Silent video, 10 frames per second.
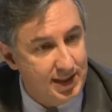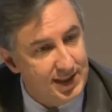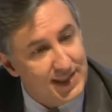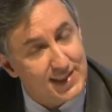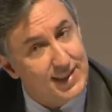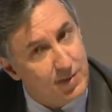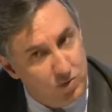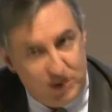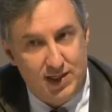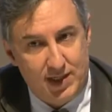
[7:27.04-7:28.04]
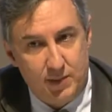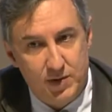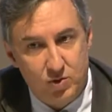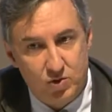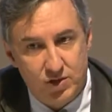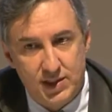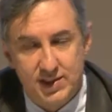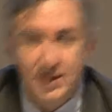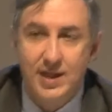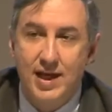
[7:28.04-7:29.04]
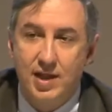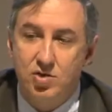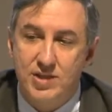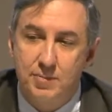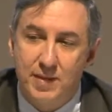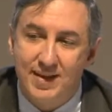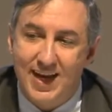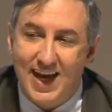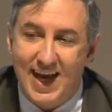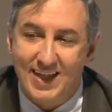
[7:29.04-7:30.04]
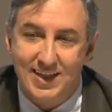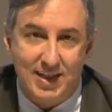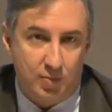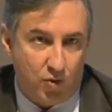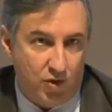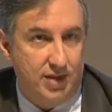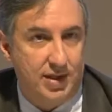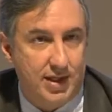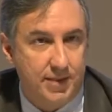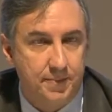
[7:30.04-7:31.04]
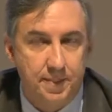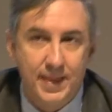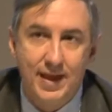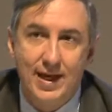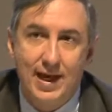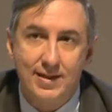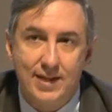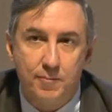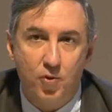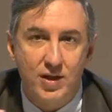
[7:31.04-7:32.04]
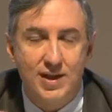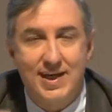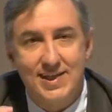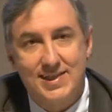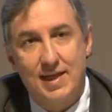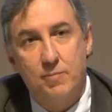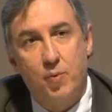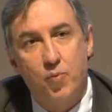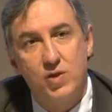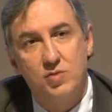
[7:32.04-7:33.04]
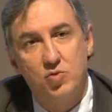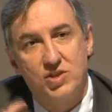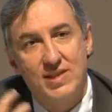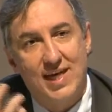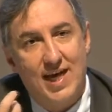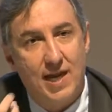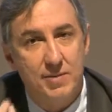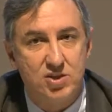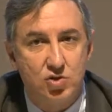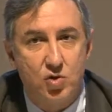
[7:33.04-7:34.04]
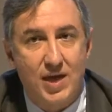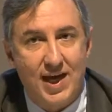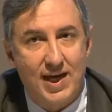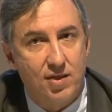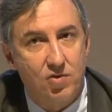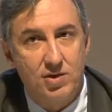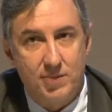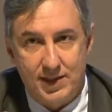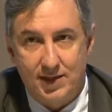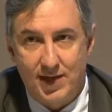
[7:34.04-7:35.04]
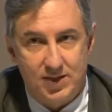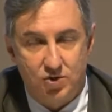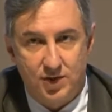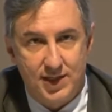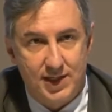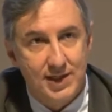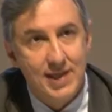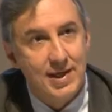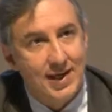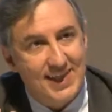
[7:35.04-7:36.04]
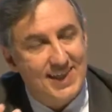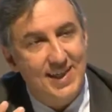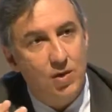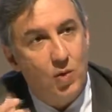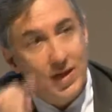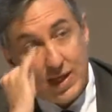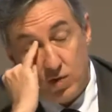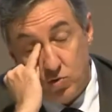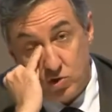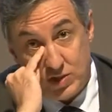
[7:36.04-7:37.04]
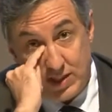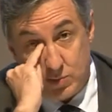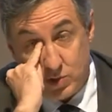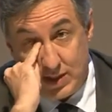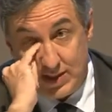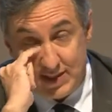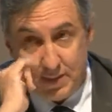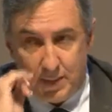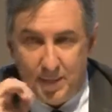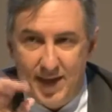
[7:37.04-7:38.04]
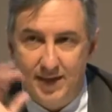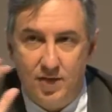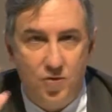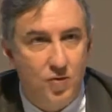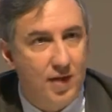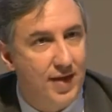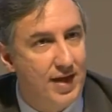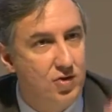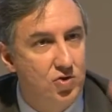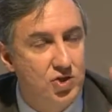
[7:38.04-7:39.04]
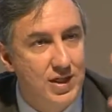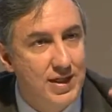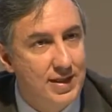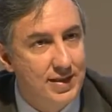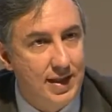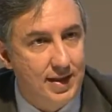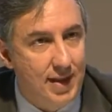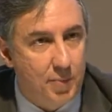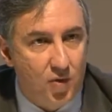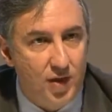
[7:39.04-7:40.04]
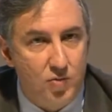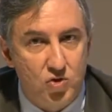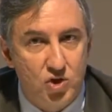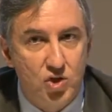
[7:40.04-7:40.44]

Ya estamos en el capítulo 6. Entonces ya empieza la antipolítica. Y la antipolítica es que el populismo ya ha visto que ha ganado el debate de la sociedad. Es que da igual que algunos seáis votantes del PP, de Ciudadanos, de, de Podemos.